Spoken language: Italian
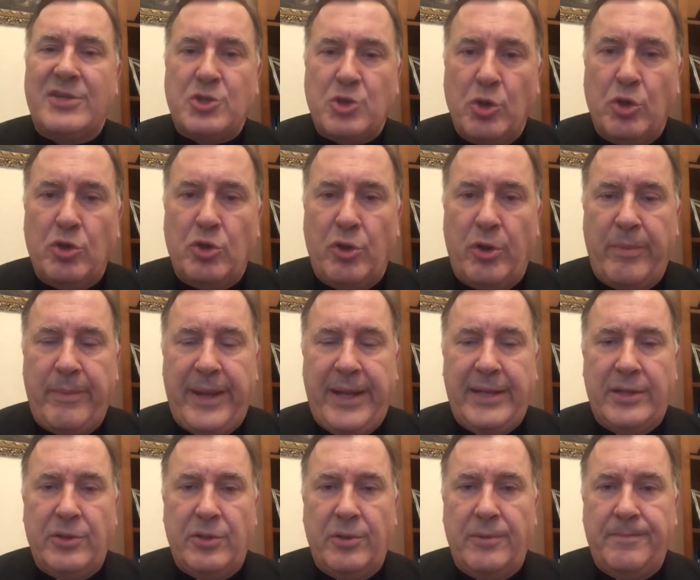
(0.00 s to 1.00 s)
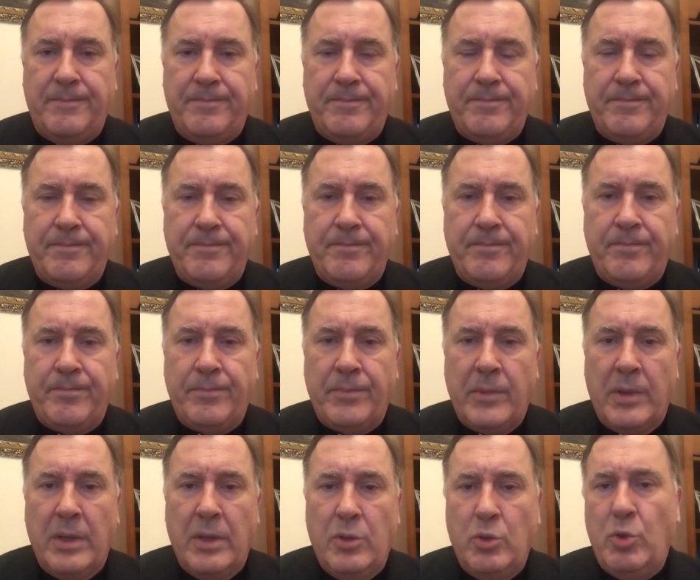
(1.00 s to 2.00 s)
solo dormendo.
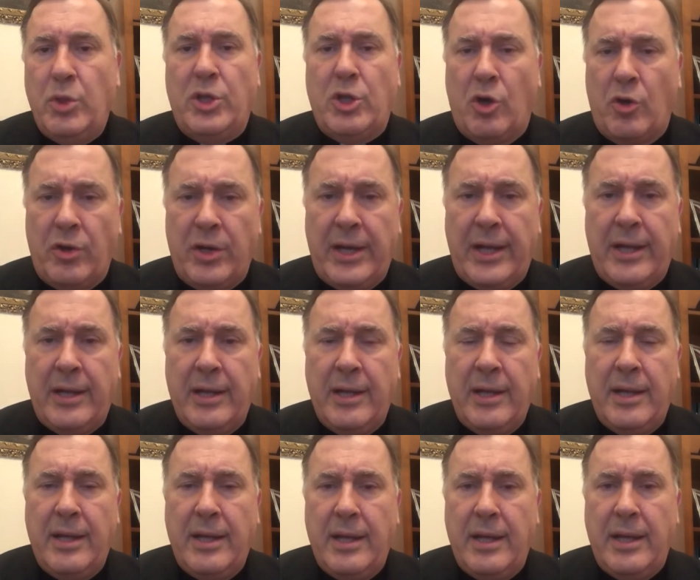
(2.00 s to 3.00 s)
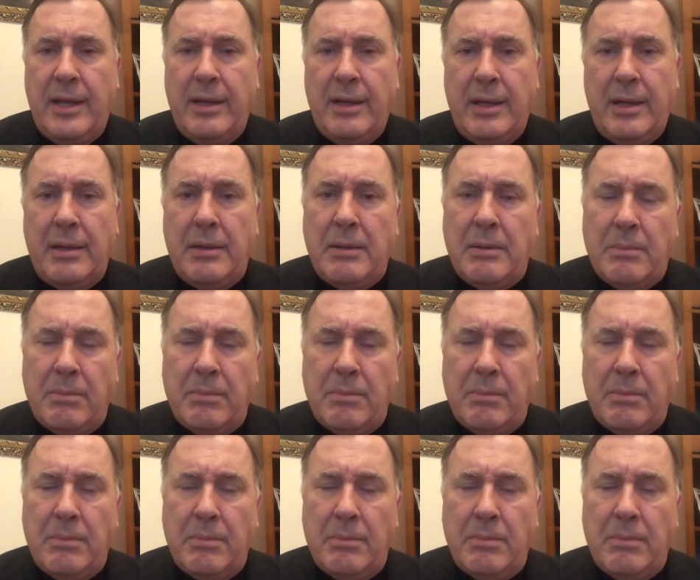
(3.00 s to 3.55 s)
Due donne eh,